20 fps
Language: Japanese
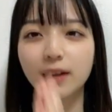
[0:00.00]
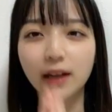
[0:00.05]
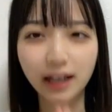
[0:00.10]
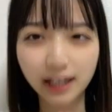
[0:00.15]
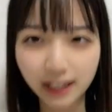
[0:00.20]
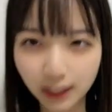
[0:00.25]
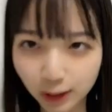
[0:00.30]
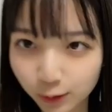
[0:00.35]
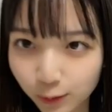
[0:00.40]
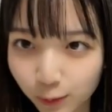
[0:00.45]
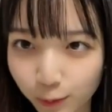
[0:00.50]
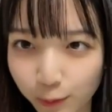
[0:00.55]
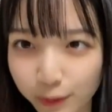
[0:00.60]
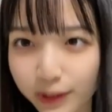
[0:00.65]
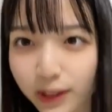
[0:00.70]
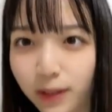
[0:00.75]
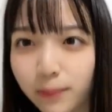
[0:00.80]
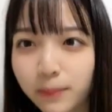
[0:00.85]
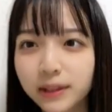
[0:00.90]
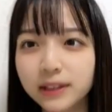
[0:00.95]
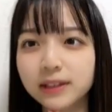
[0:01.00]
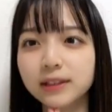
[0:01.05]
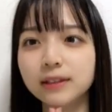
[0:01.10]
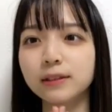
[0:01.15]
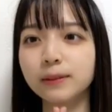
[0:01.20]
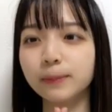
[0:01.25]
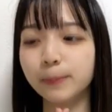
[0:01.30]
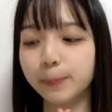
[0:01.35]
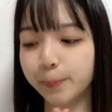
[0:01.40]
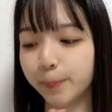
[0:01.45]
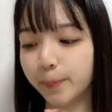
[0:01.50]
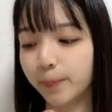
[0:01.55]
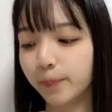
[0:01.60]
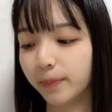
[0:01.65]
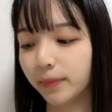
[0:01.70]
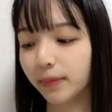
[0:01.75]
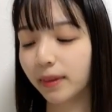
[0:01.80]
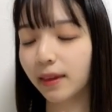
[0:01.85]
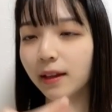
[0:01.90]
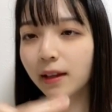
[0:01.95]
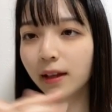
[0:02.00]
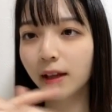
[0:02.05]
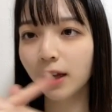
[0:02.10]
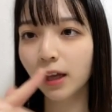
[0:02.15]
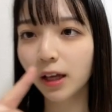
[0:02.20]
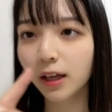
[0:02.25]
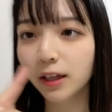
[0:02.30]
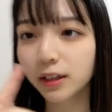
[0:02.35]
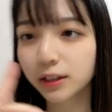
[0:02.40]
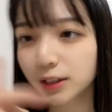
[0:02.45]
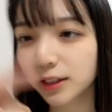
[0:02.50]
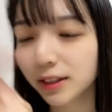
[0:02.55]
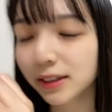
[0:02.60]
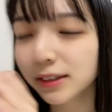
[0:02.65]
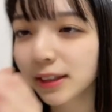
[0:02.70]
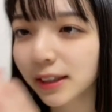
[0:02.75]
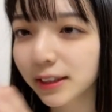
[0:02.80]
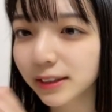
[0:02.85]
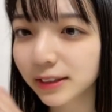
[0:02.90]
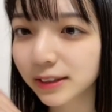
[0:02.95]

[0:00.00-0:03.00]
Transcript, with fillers: ありがとうございますそれでは